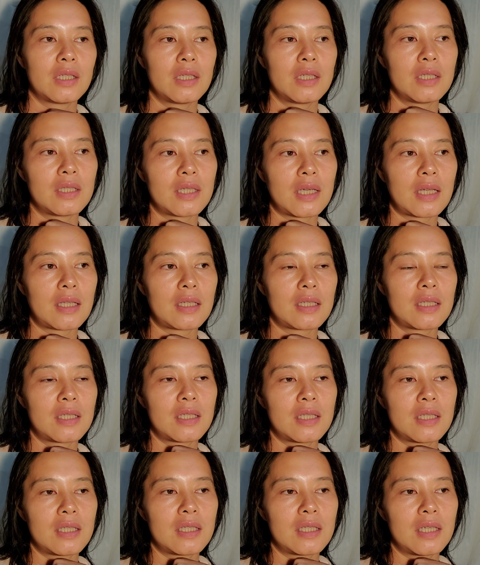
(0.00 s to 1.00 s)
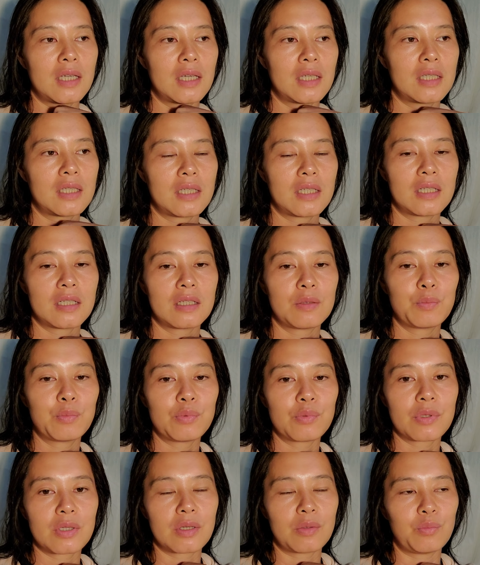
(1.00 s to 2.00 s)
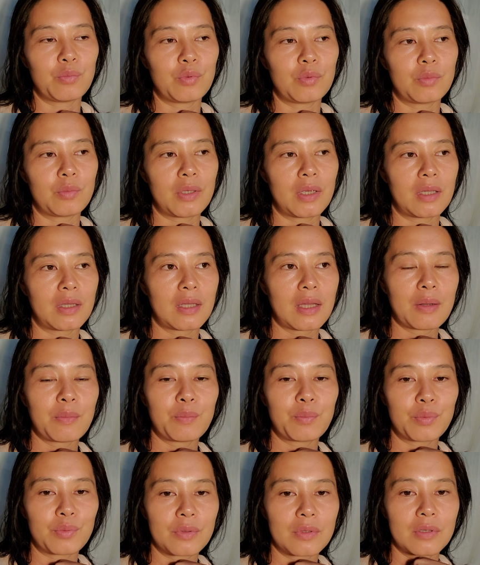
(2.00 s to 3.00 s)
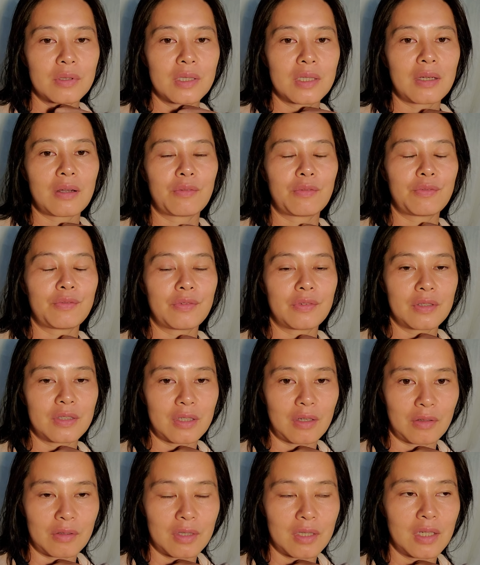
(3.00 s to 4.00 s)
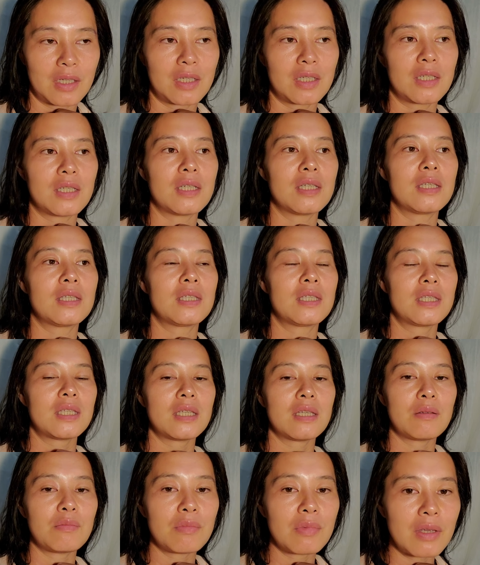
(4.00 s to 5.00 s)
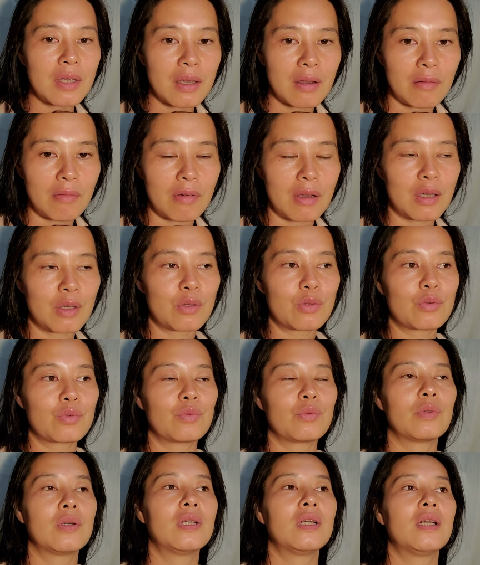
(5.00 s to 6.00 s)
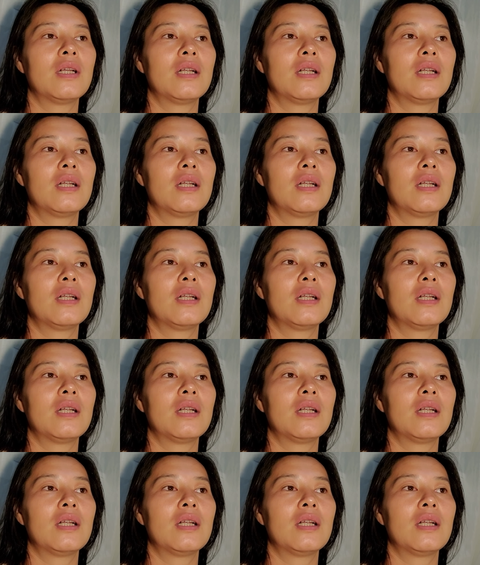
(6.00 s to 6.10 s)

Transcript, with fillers: 你在的境界其实不生不灭，但不是像小乘以寂灭为主，